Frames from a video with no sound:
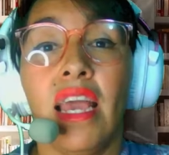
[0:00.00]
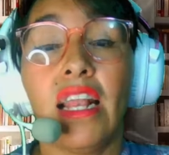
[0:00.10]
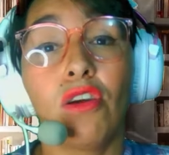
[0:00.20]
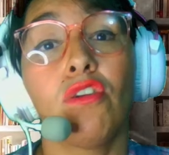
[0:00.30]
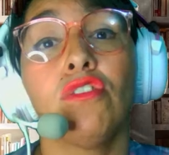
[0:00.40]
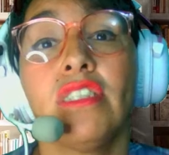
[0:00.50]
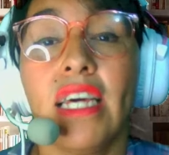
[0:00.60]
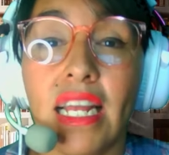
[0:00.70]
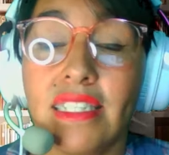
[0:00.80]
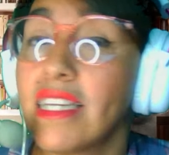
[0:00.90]
El
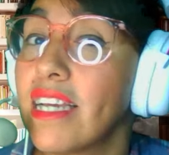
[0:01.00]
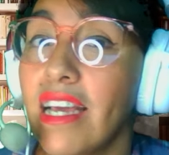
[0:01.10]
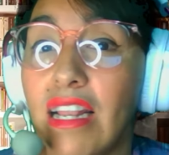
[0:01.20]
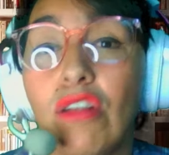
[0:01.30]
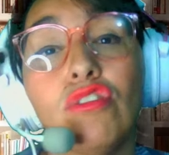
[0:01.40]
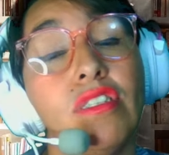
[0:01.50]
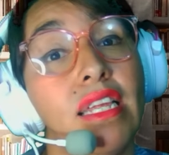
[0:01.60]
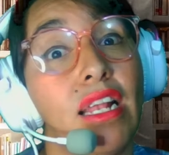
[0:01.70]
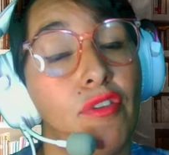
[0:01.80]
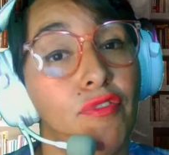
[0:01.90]
conocer acerca de los
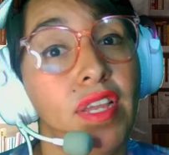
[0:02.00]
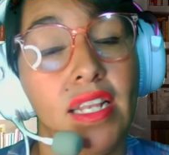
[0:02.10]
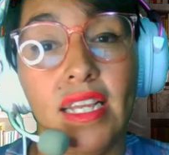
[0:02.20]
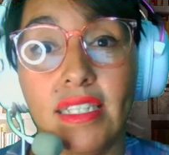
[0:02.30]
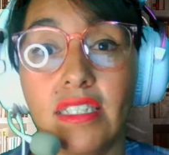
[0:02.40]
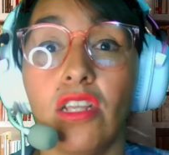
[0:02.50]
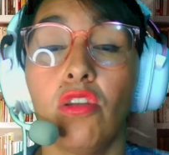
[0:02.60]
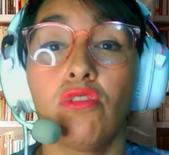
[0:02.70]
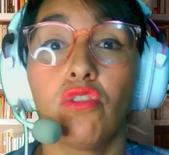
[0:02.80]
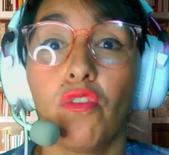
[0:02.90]
terafines
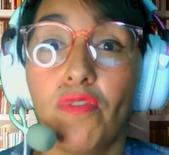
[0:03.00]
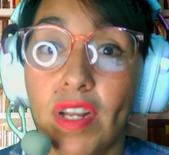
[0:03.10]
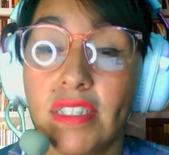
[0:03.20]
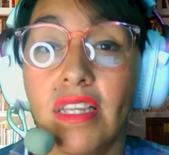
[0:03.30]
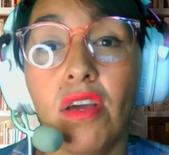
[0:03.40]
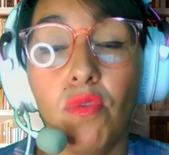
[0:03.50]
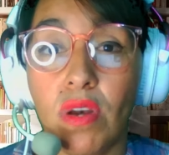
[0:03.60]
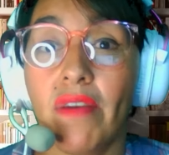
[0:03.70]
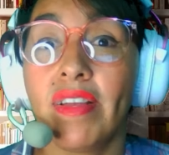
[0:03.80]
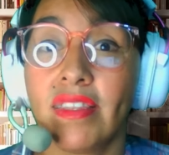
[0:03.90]
nos ofrece
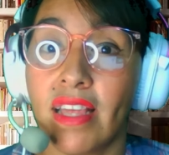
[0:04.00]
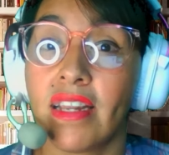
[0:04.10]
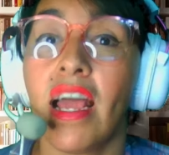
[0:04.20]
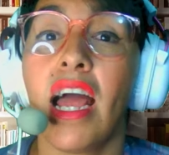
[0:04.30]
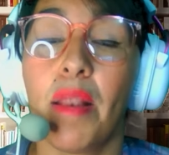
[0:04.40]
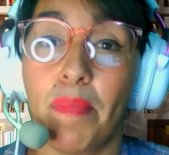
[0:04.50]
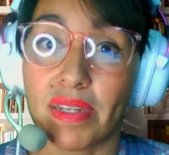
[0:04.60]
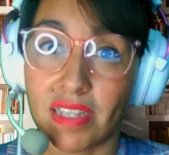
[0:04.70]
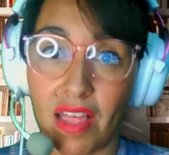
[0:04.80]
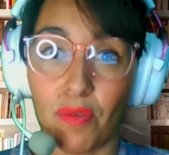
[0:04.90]
una ventana al
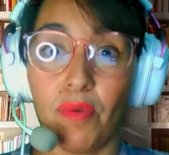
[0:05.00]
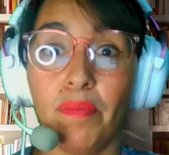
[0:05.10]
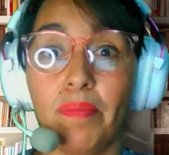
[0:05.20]
pasado